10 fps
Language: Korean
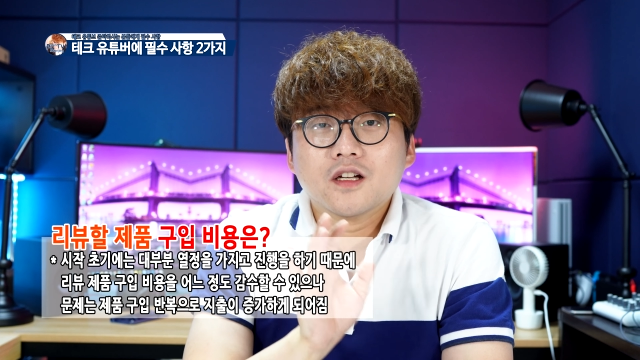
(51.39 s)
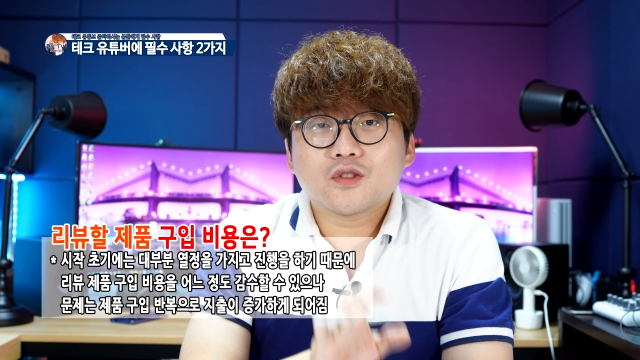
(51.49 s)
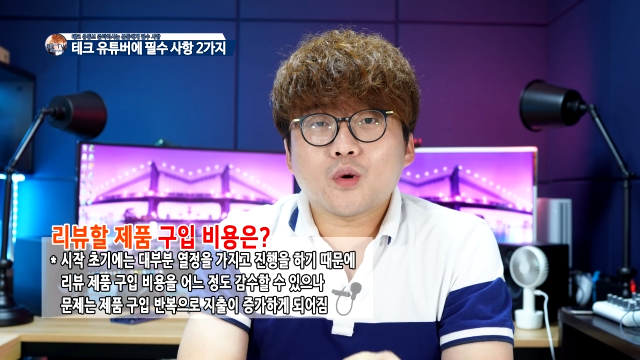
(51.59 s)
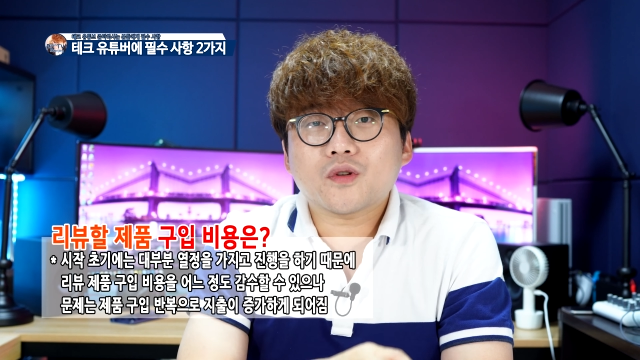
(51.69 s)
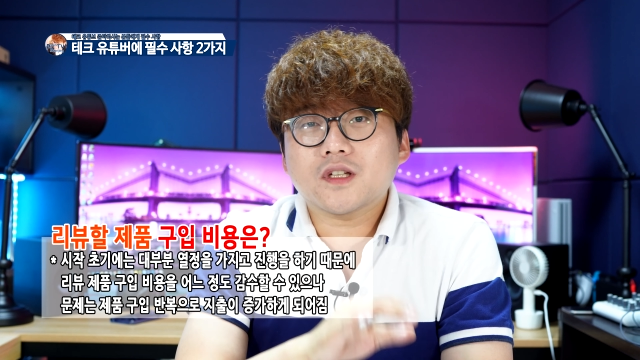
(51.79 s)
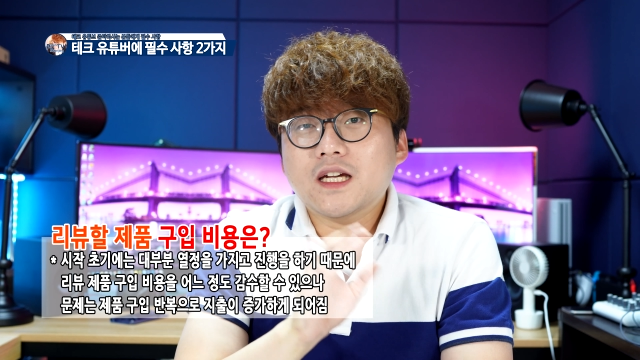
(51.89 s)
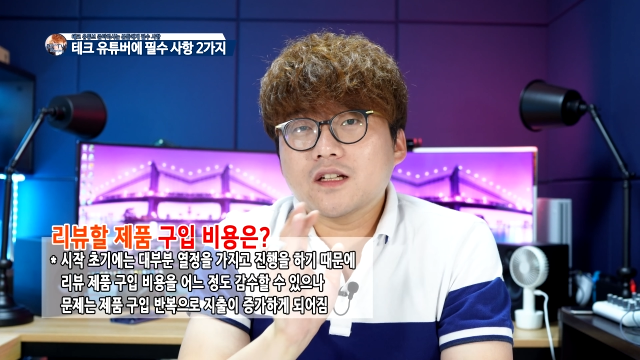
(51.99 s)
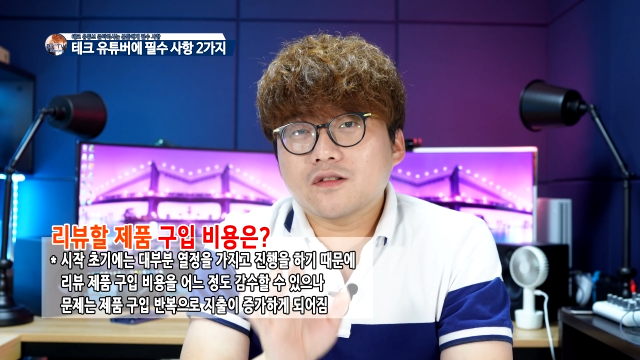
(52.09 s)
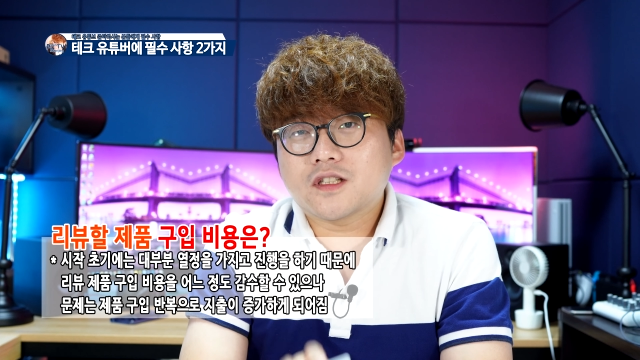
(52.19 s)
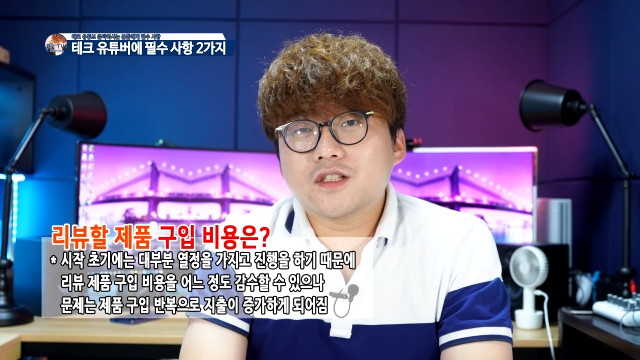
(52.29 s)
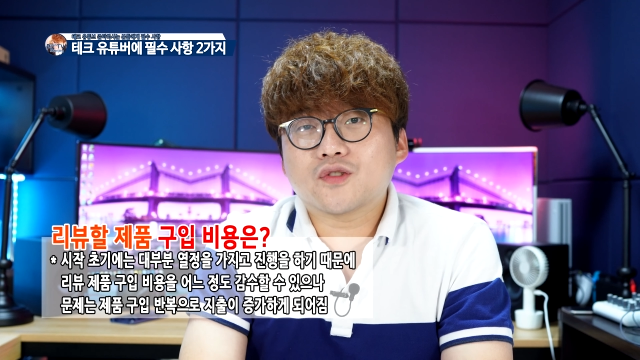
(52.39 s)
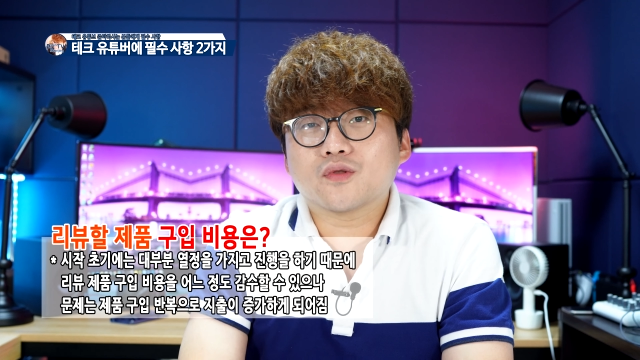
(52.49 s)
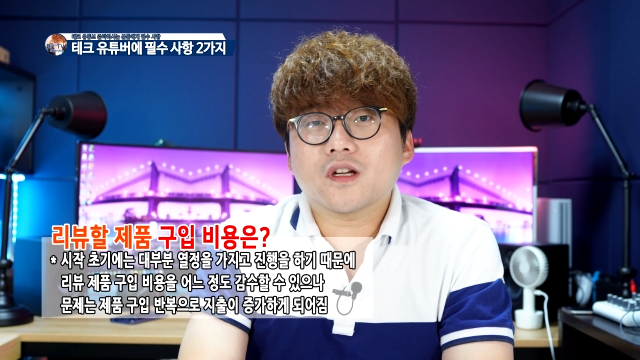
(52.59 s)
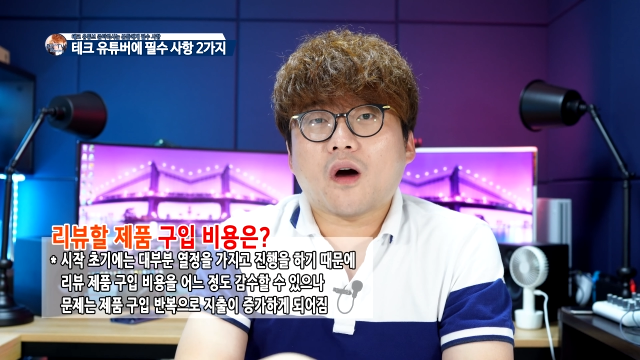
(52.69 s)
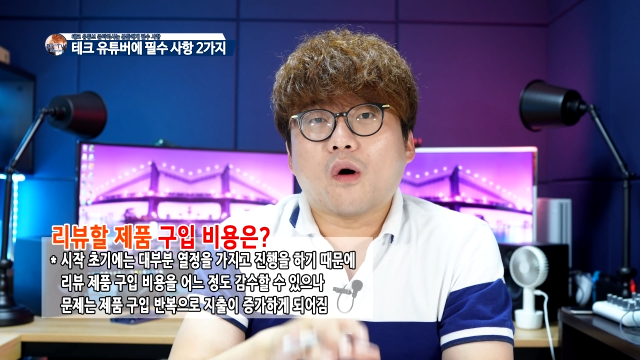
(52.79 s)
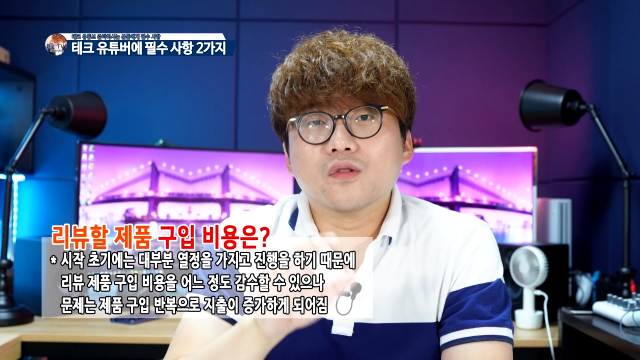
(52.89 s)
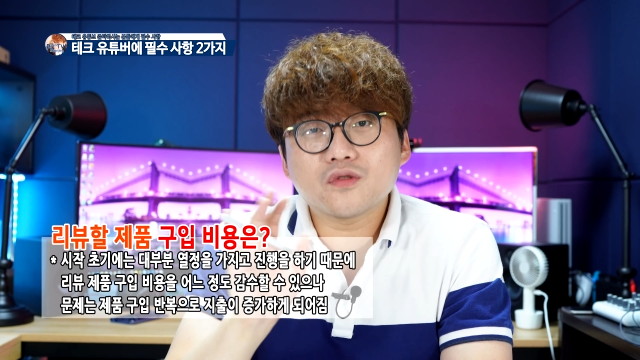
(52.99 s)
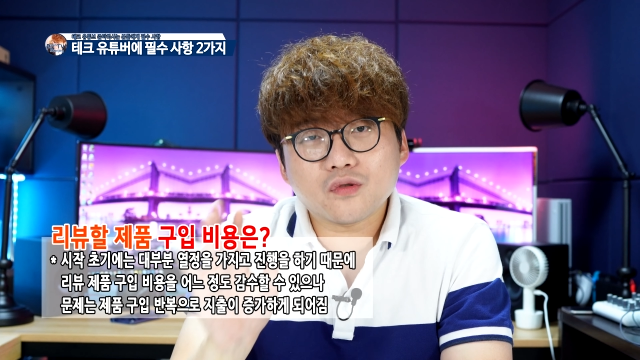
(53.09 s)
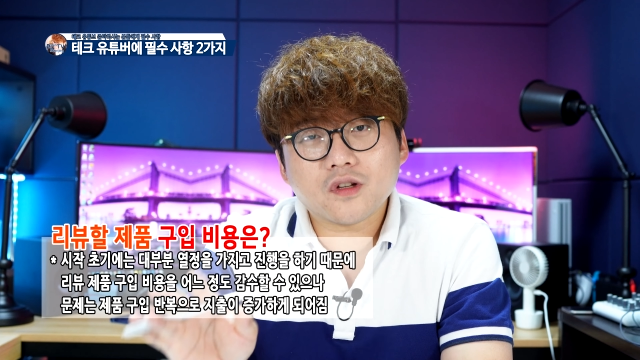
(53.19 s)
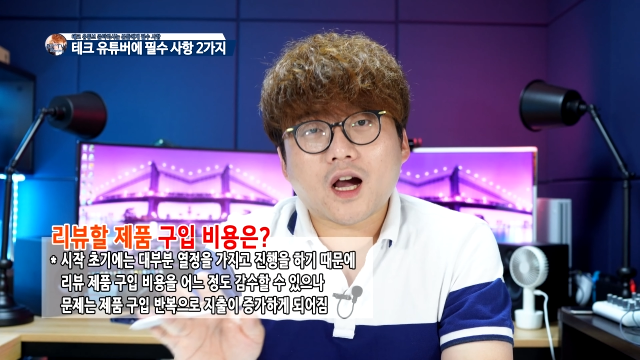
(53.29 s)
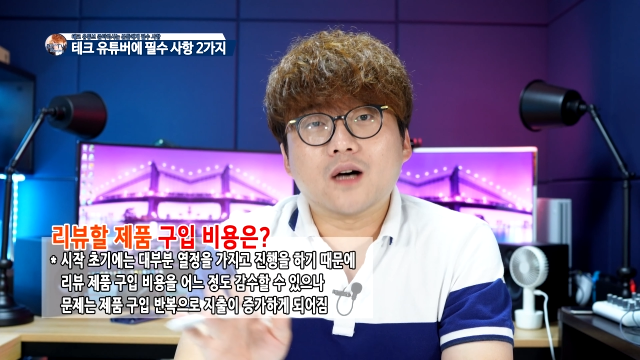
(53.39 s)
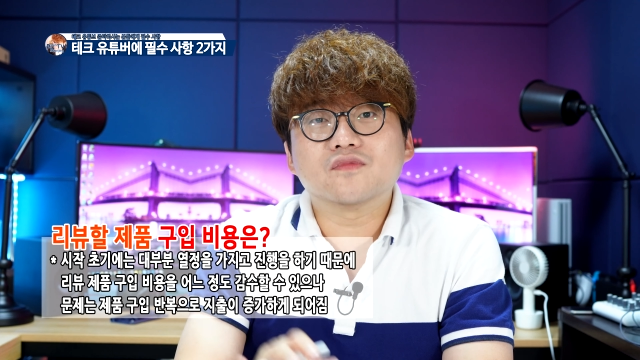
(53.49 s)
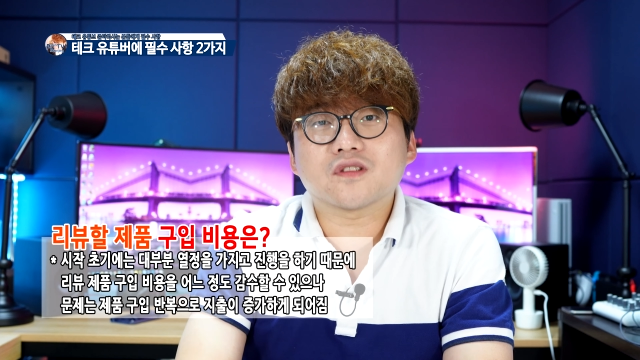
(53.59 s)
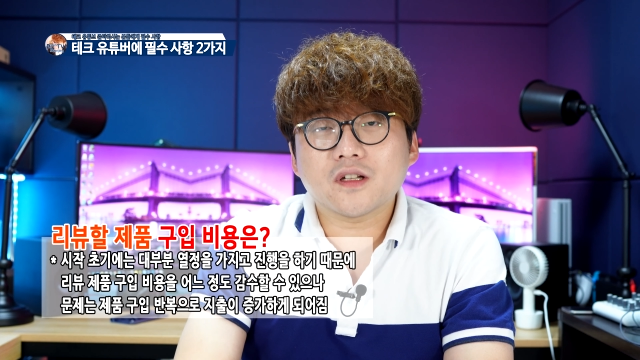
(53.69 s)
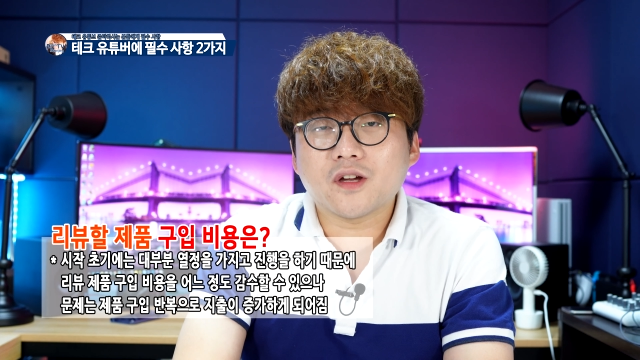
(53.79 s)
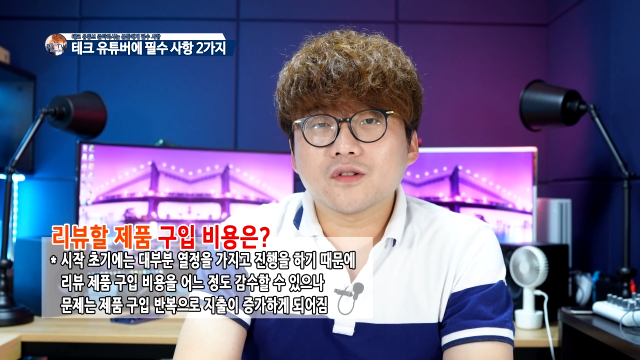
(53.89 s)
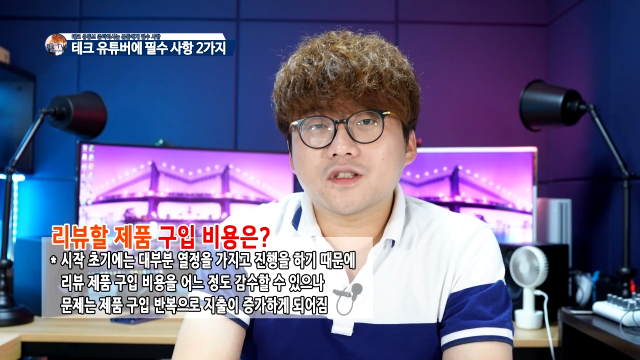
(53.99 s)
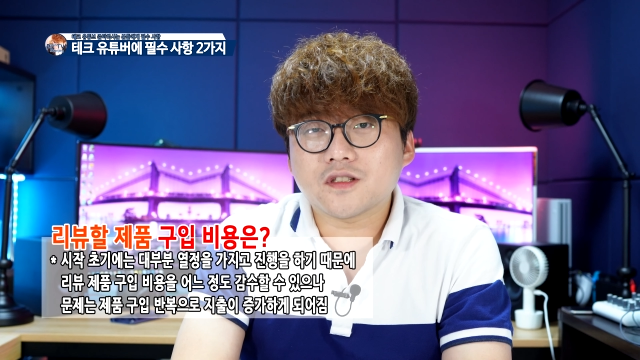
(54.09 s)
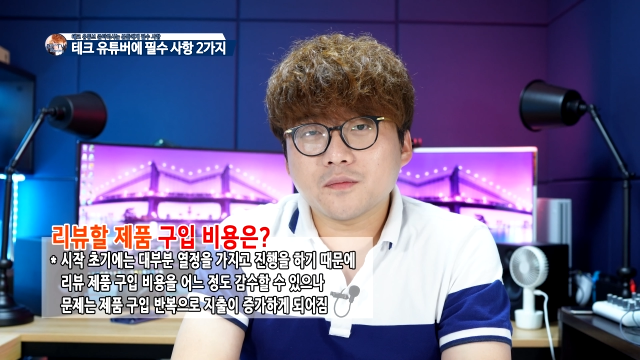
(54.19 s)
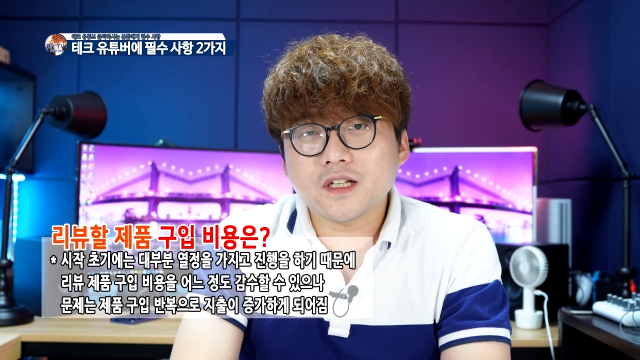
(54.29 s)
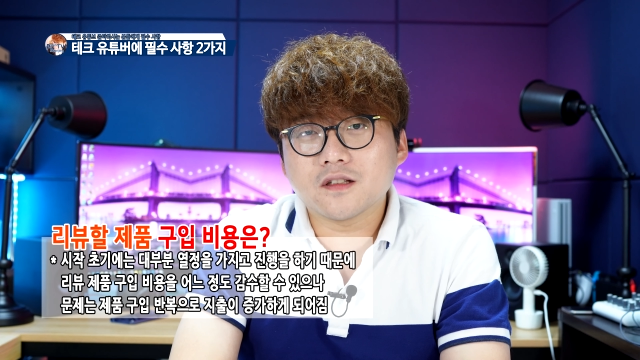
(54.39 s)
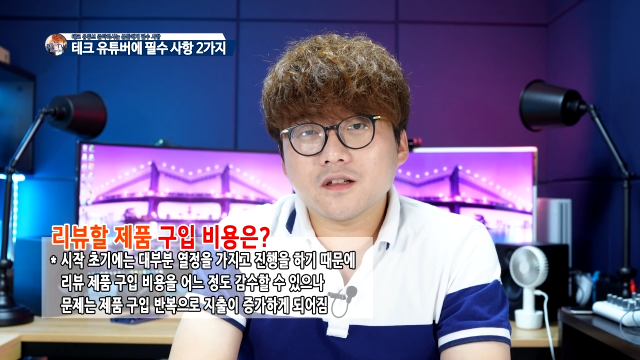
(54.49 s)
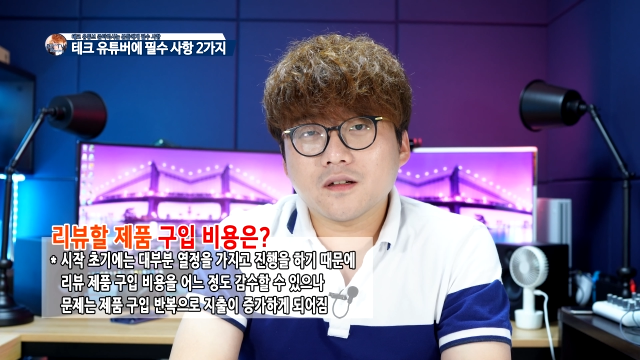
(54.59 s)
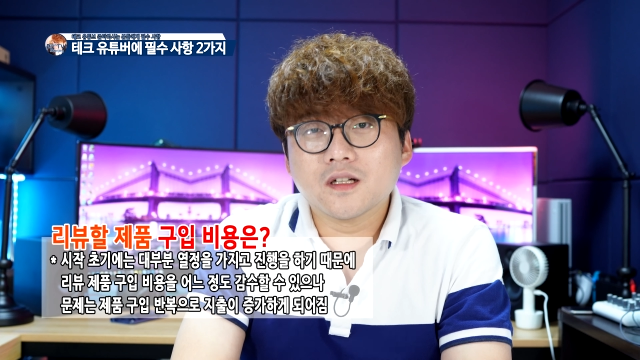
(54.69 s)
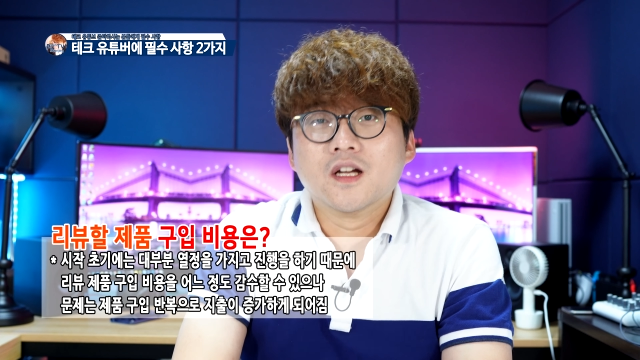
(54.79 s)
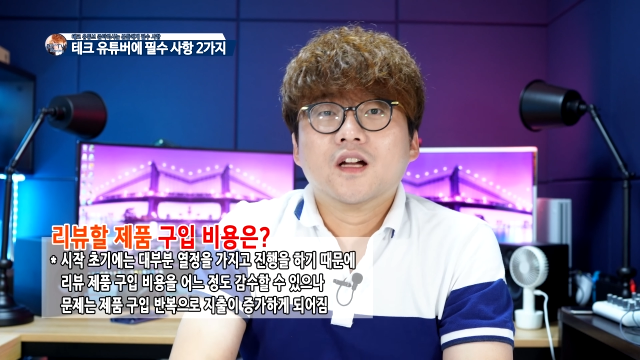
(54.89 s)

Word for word: 초기에 이런 지출이 어느 정도 감수가 되어지지만요,